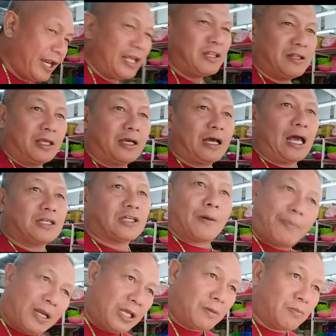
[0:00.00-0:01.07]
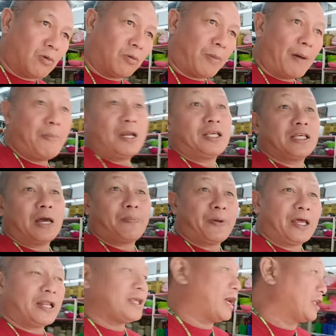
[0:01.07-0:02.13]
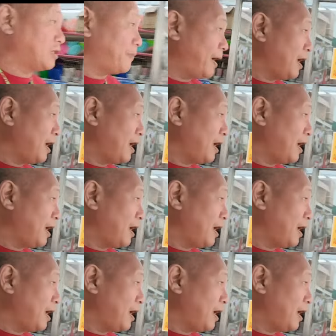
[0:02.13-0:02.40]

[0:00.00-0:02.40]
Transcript: hindi ka siya, balik mo. Babalik niya pera niya, di ba?